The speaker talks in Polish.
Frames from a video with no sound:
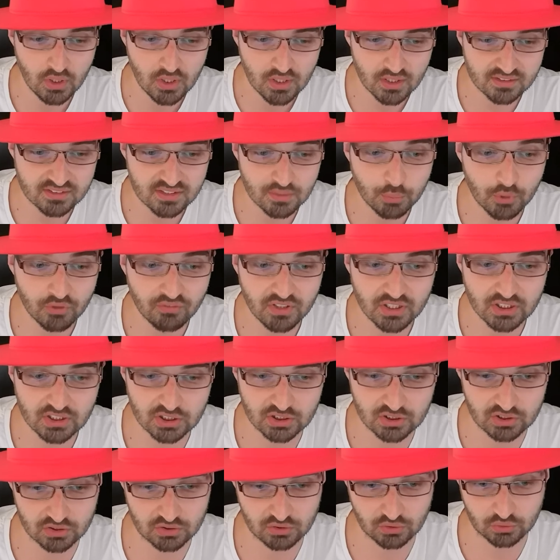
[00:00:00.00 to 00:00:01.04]
Chcę
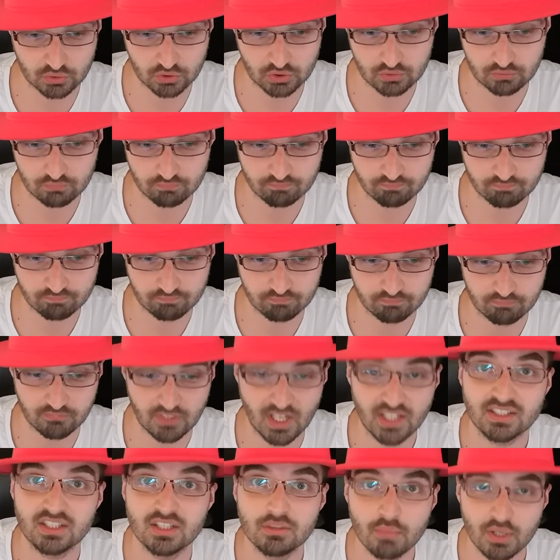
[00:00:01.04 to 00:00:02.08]
powiedzieć coś,
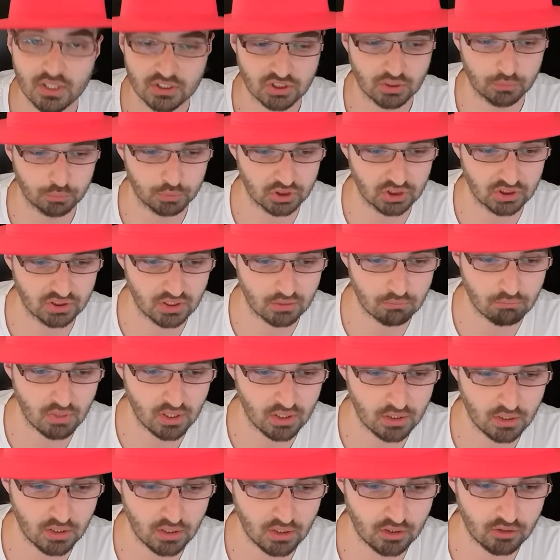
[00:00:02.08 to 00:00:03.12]
Nadyma się przy tym.
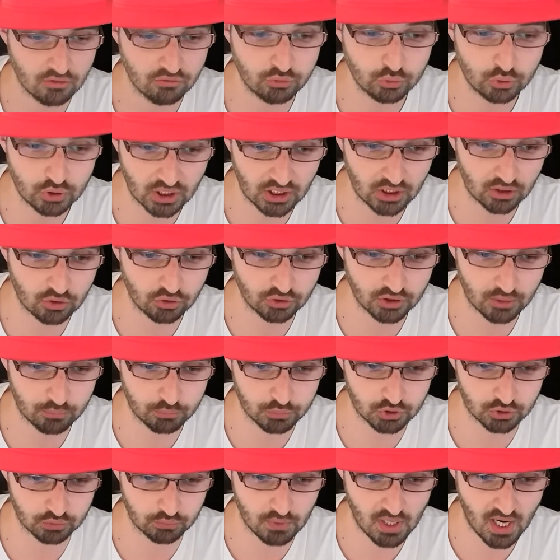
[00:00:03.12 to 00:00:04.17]
Futerko
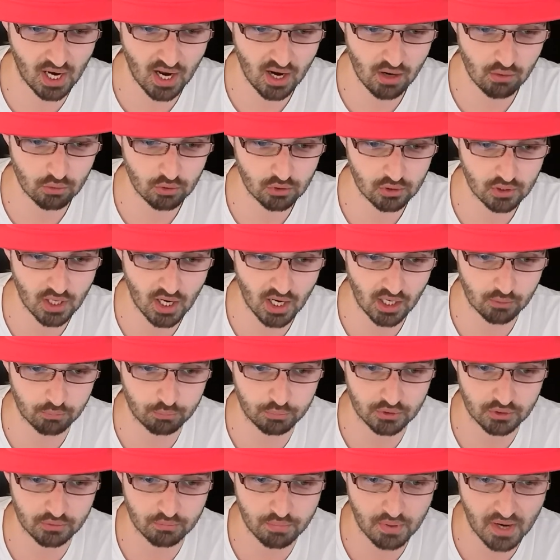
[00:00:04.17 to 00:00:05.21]
nabrzmiało,
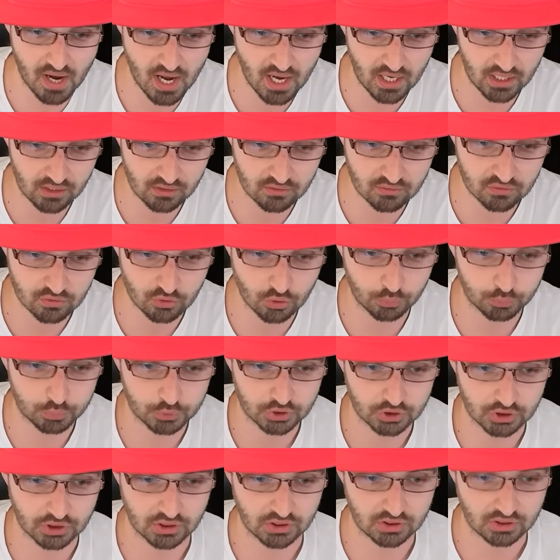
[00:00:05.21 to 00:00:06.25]
jakby bardzo
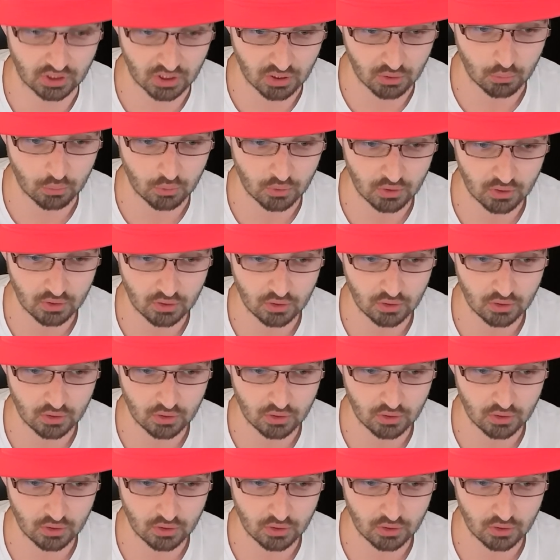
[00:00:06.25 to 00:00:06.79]
przytył.